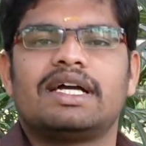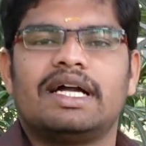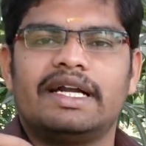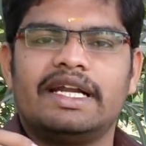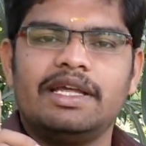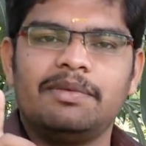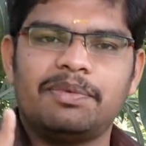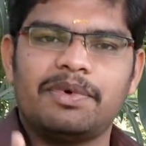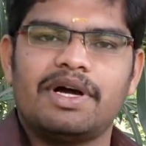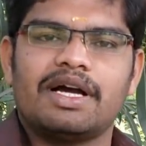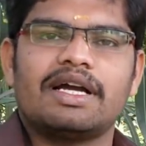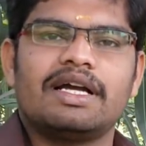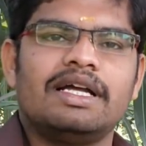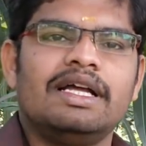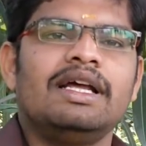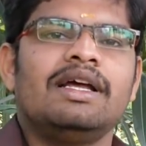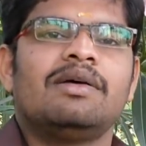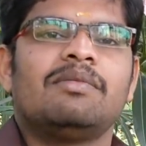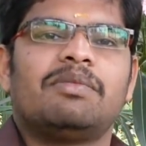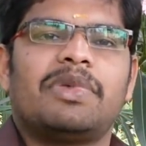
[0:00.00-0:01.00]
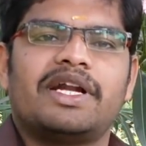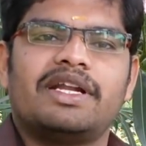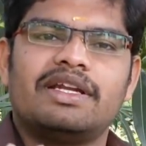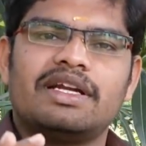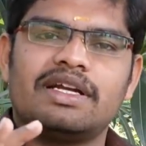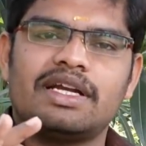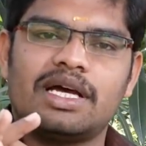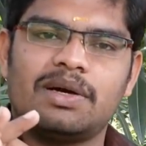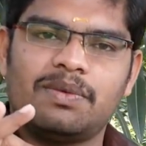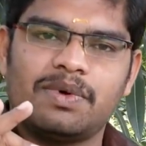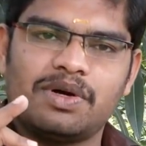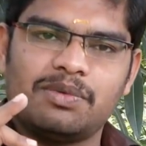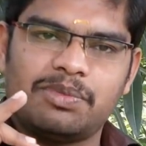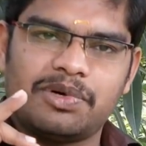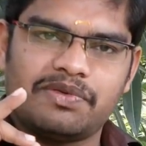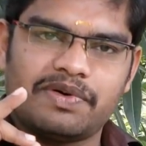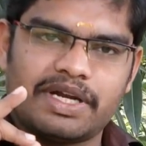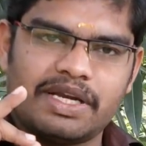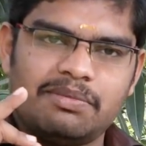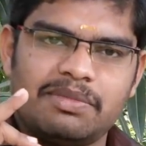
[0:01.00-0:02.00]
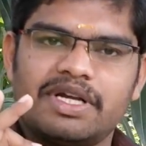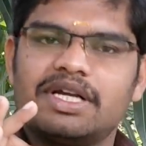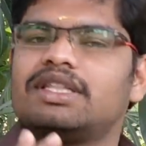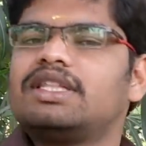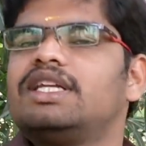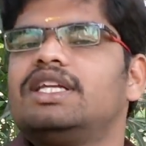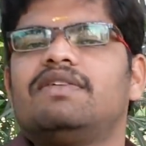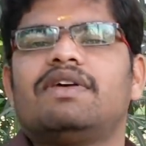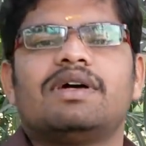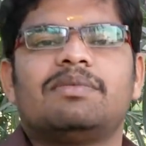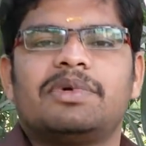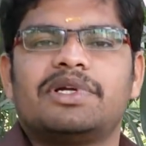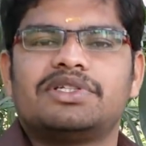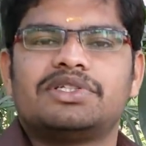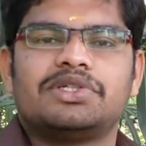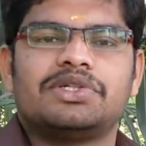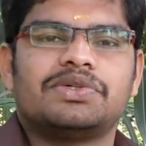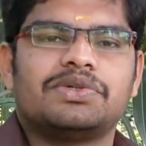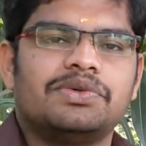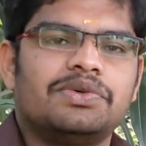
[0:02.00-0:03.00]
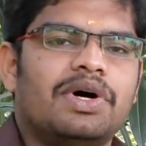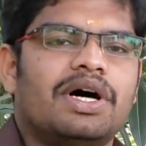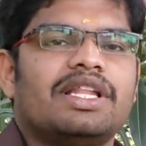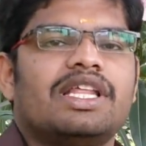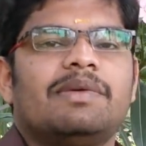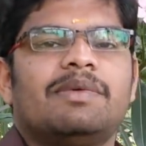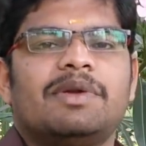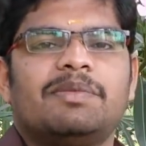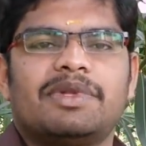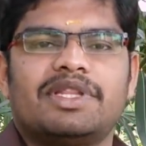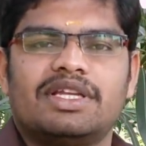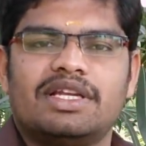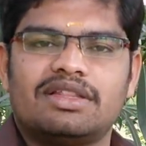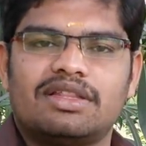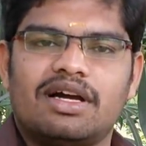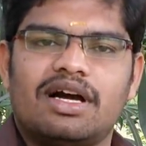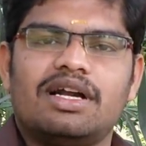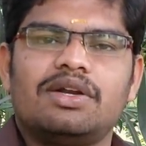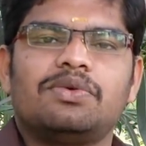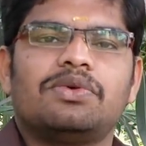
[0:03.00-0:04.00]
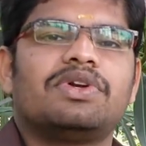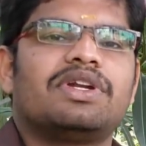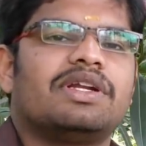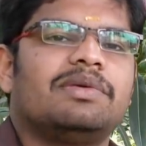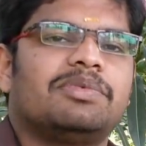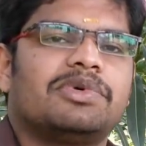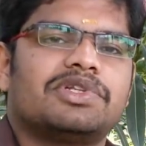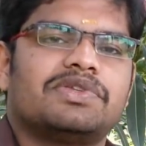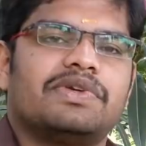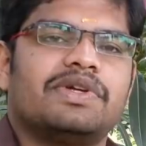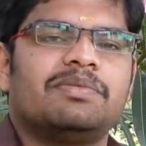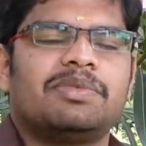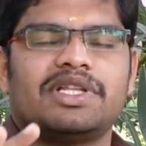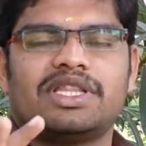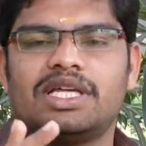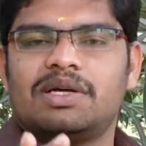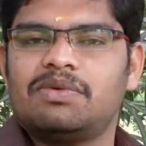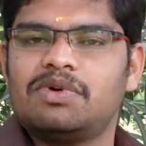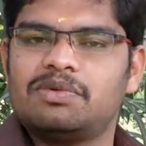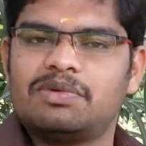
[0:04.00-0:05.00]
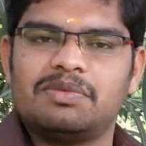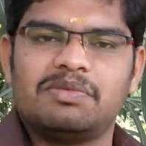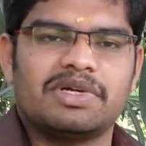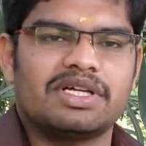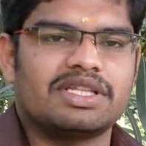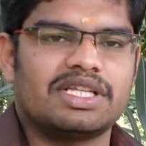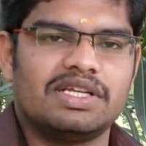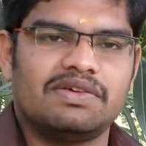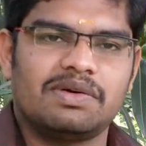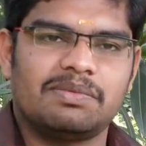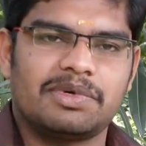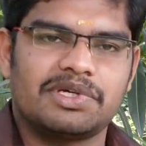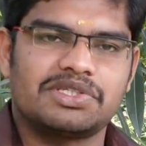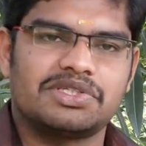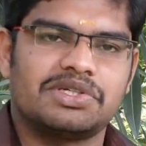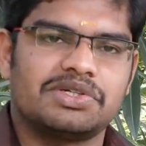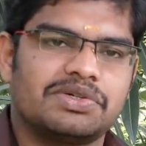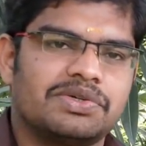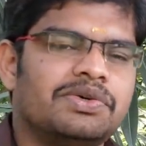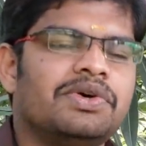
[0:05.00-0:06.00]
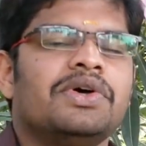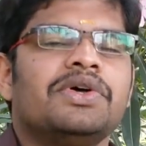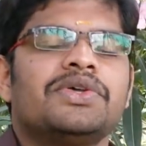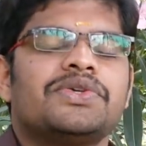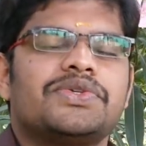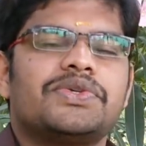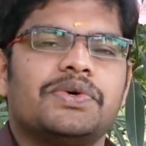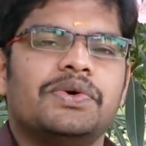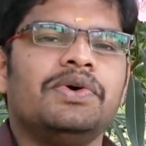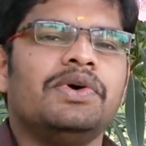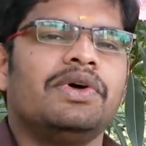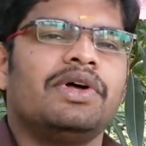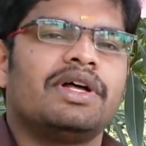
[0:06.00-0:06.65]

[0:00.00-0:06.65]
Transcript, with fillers: கண்டிப்பாக பன்னிரெண்டாம் வகுப்பு வரை மிக தெளிவாக படிச்சிருக்கணும் அதே மாதிரி பார்த்தீங்கன்னா தாள் ஒன்றை பொறுத்த வரைக்கும் பத்தாம் வகுப்பு மிக தெளிவாக படிச்சிருக்கணும் ஸோ